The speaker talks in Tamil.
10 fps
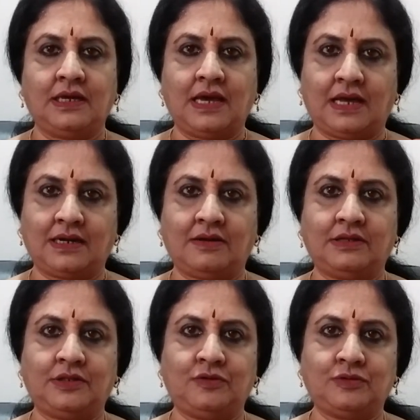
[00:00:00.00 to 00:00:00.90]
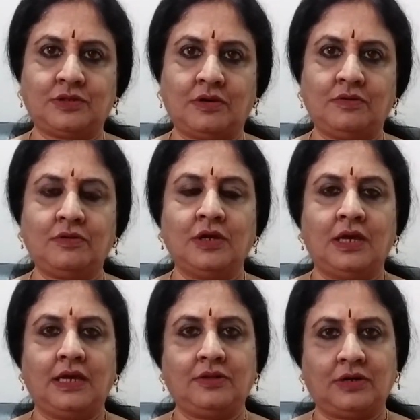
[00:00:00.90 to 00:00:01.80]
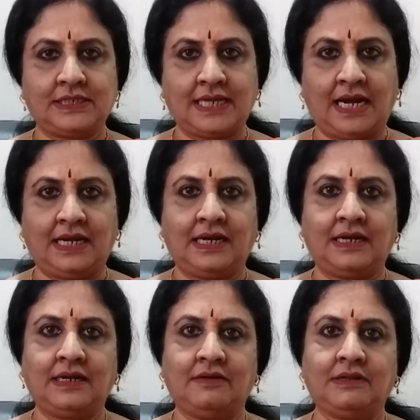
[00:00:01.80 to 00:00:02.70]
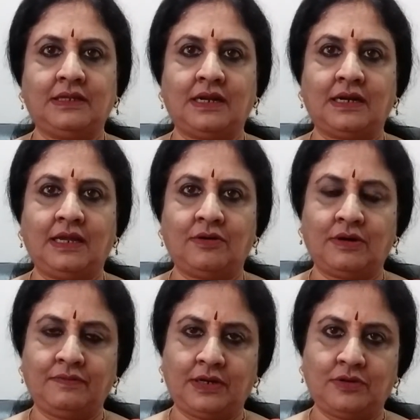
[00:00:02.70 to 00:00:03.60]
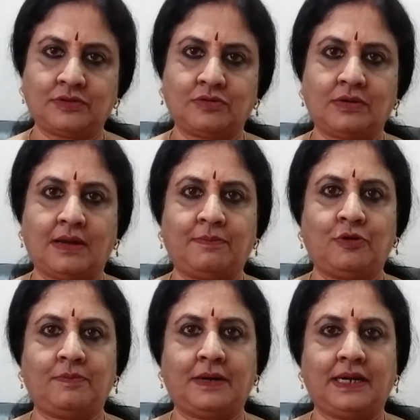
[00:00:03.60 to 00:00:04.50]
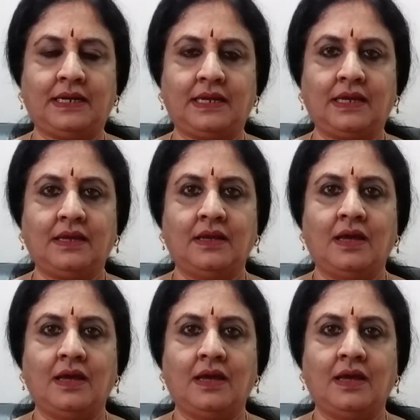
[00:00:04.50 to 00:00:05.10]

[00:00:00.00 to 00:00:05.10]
யாருக்காவது அது யூஸ் ஆகும் இதோட சேனல் எண்டில் வந்து நான் என்னோடய வீடியோஸ் கூட அப்லோட் பண்ணியிருக்கேன்